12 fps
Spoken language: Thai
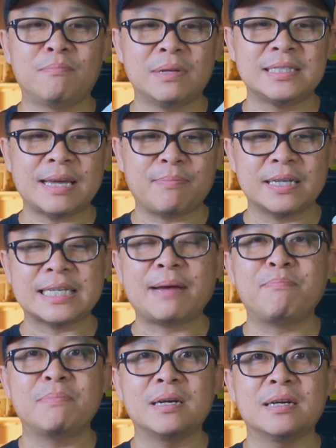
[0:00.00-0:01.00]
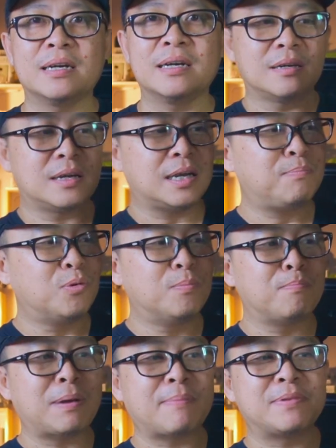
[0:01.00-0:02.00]
มันจับกระชับมือ แล้วก็ปุ่ม
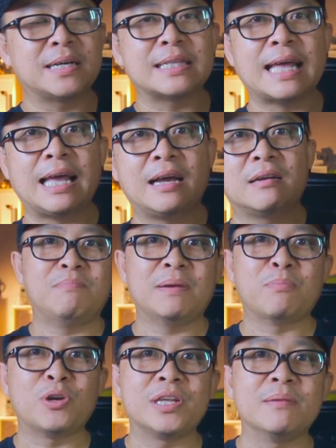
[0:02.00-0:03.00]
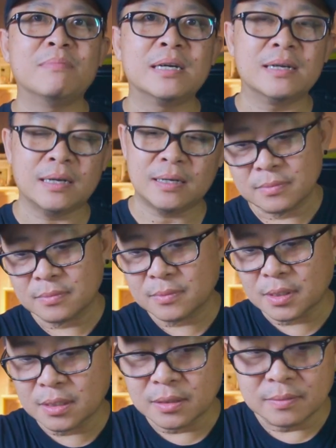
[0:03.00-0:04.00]
ปรับต่าง ๆ มันพอดีมือ
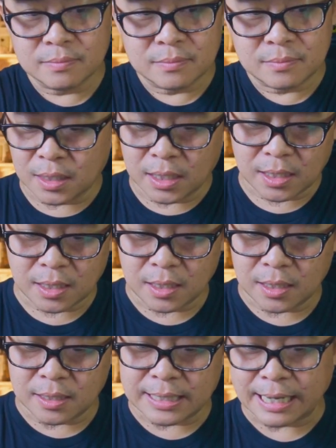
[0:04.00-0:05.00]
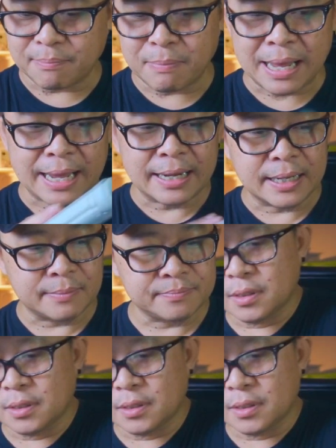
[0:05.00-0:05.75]
แล้วก็ถัดมานะครับ